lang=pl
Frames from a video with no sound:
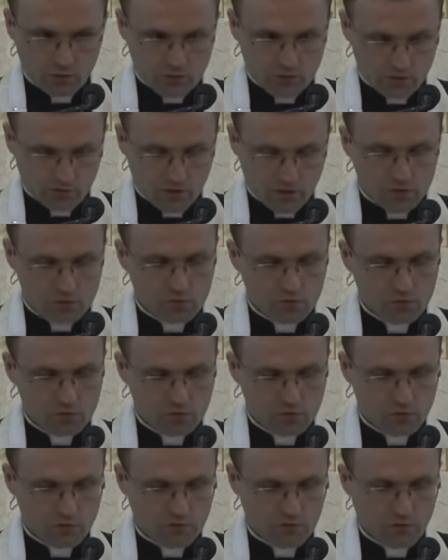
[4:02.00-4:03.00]
wiedząc,
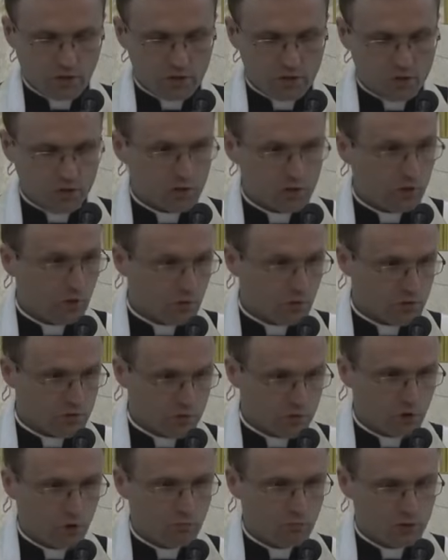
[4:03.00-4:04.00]
że walczę nie o
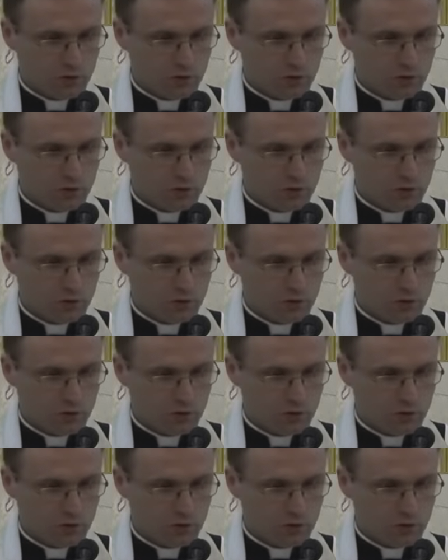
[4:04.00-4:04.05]
znikomy